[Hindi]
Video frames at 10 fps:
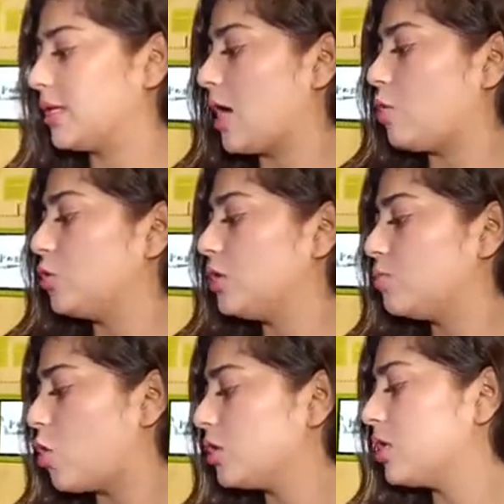किया उनकी
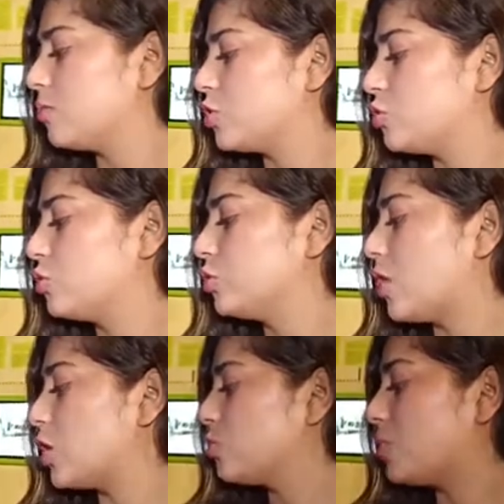बहुत ही एक मशहूर मशहूर
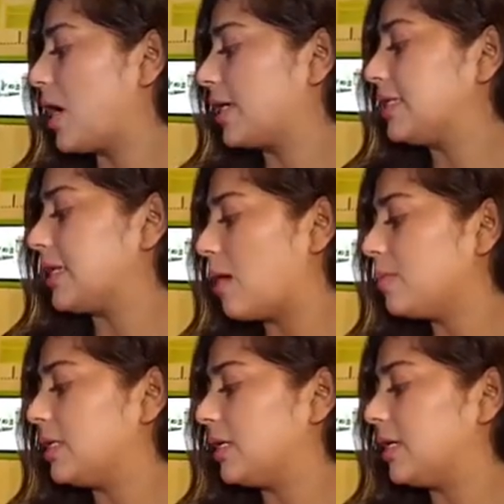दुआ जो बांग दरा
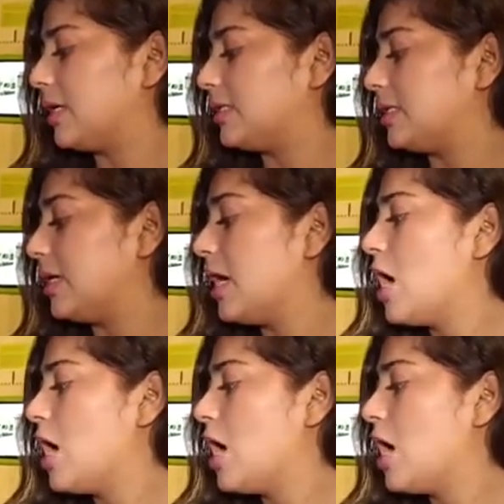में लिखी गई थी